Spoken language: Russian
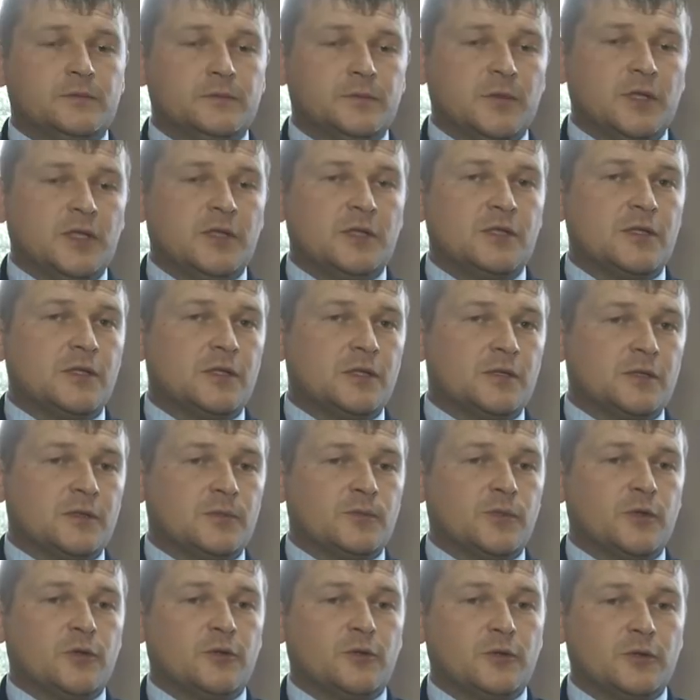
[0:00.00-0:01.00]
Министерством
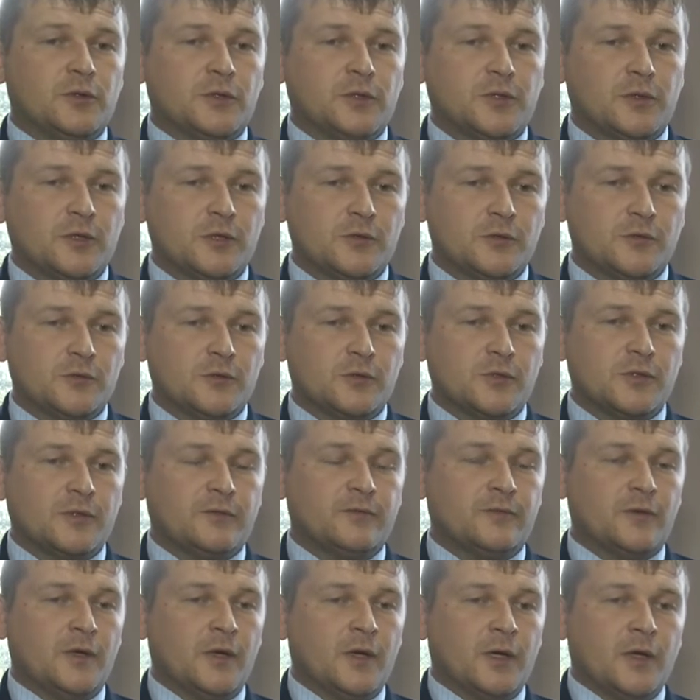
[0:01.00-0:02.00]
природных
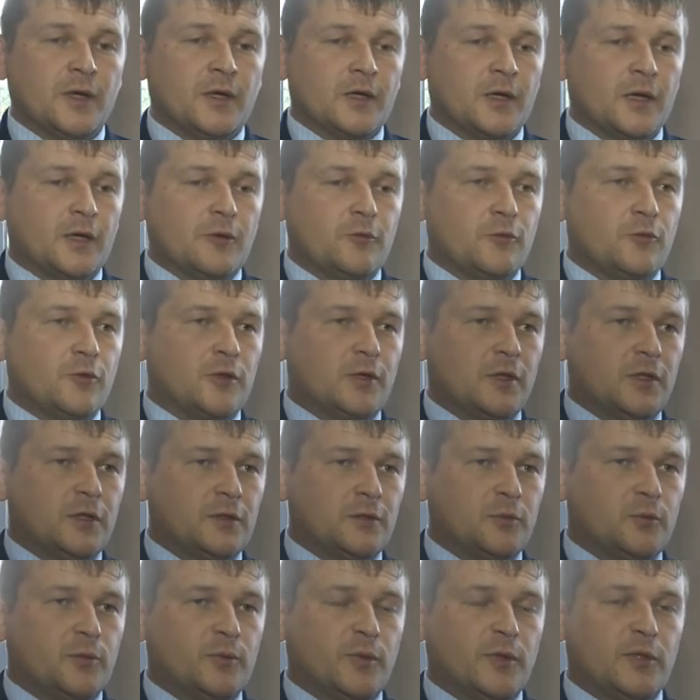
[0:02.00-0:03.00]
ресурсов, как
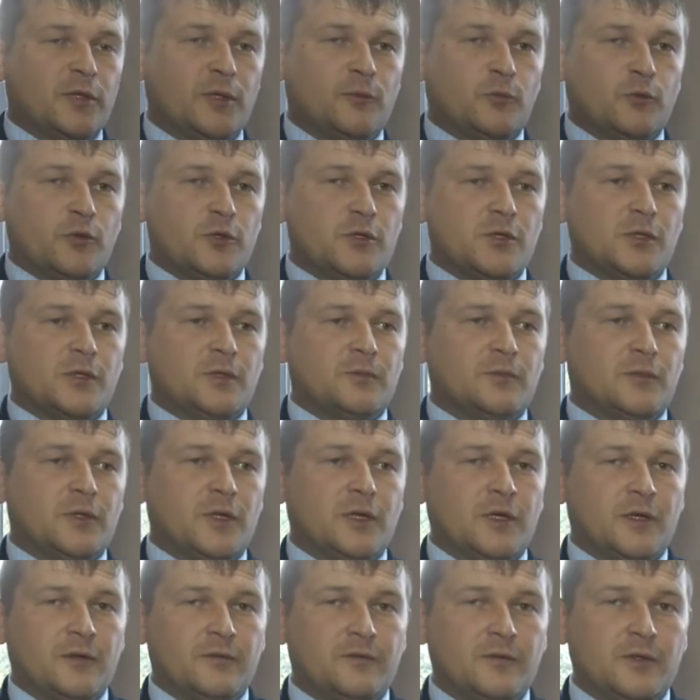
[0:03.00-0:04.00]
органом уполномоченным
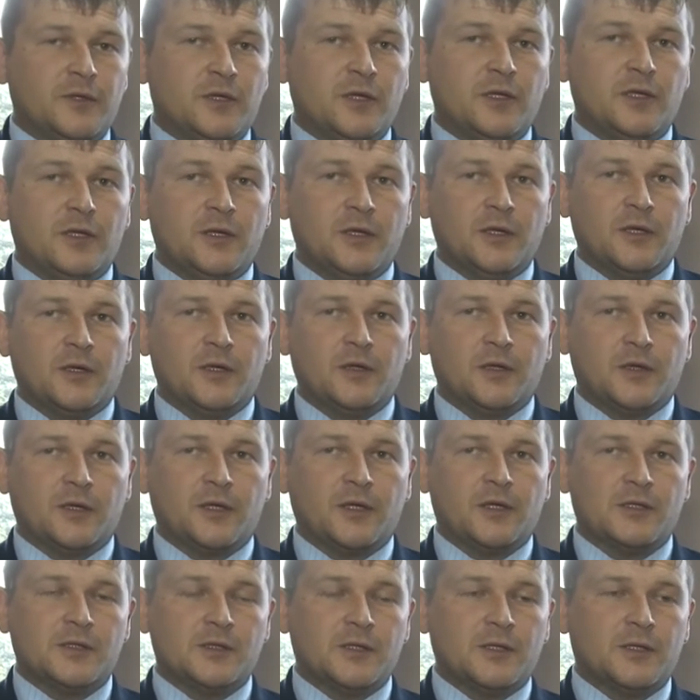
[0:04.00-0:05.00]
на ведение
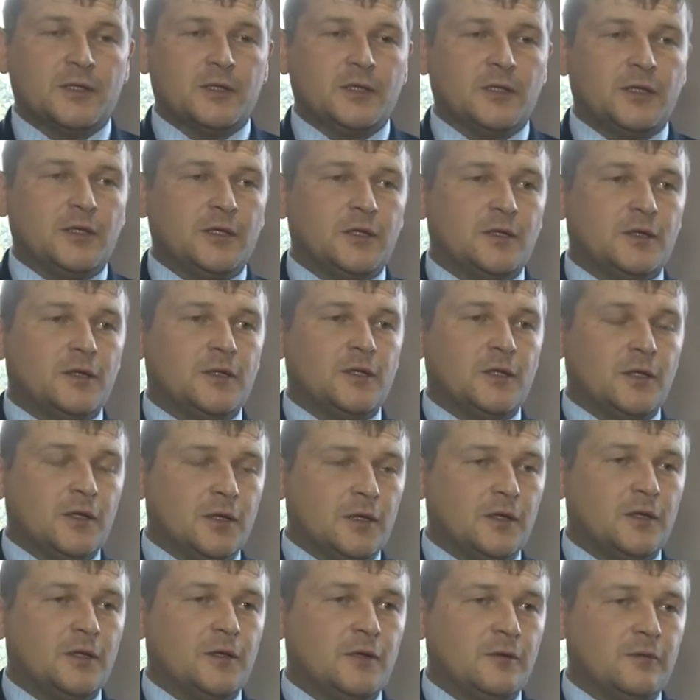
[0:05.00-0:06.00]
Красной
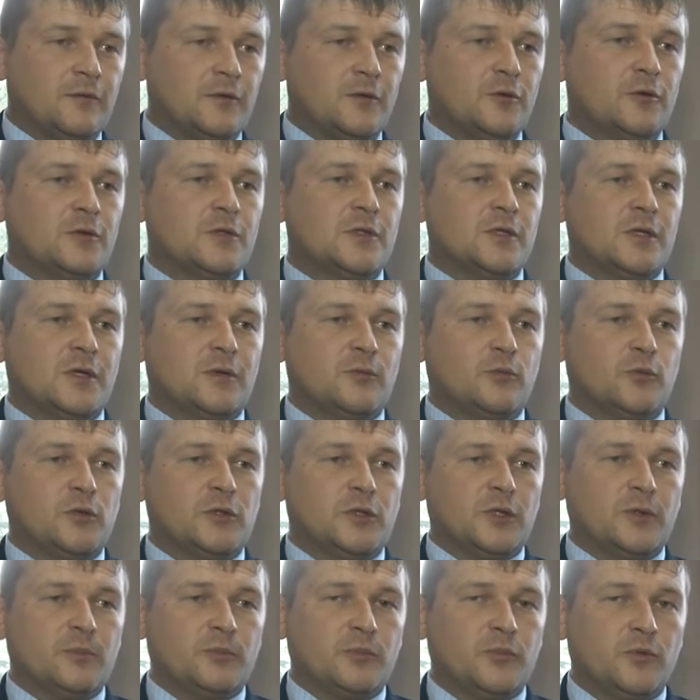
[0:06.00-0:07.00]
книги, ведется
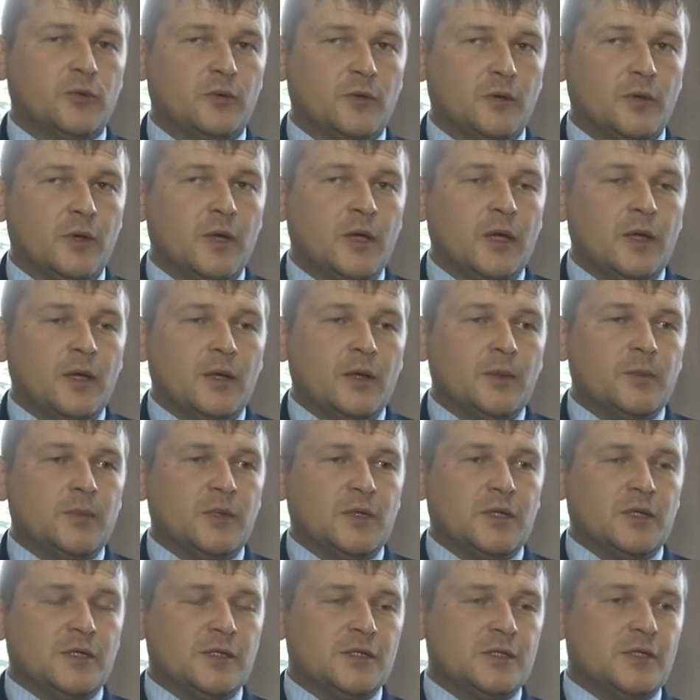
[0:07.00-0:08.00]
работа по
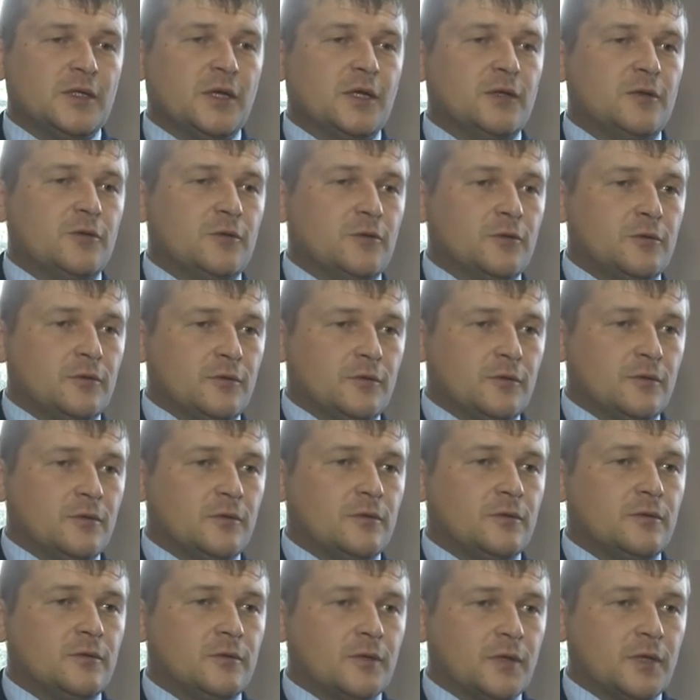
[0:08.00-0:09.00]
переизданию
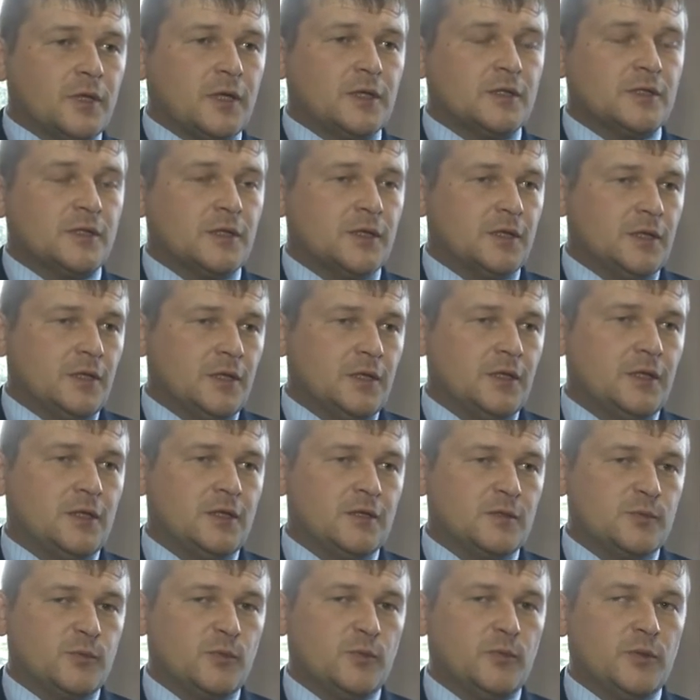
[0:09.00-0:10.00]
э, Красной книги
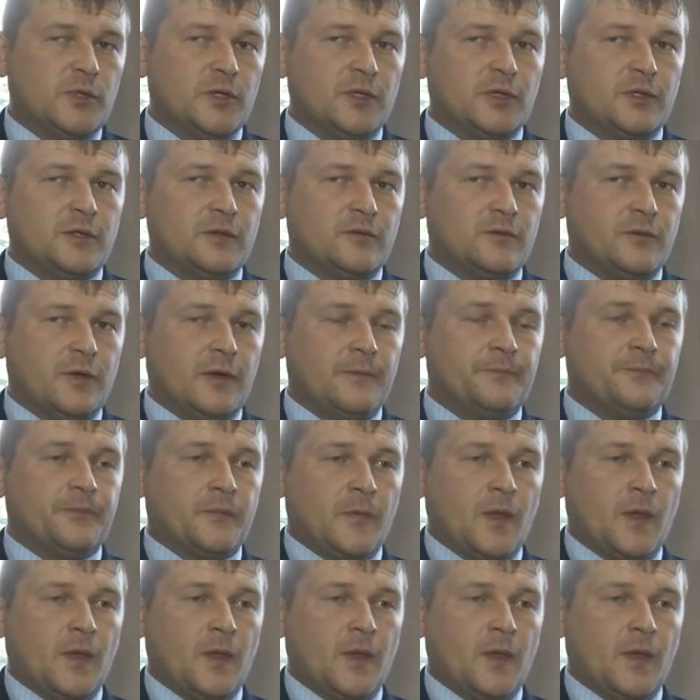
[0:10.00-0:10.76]
Республики Тыва.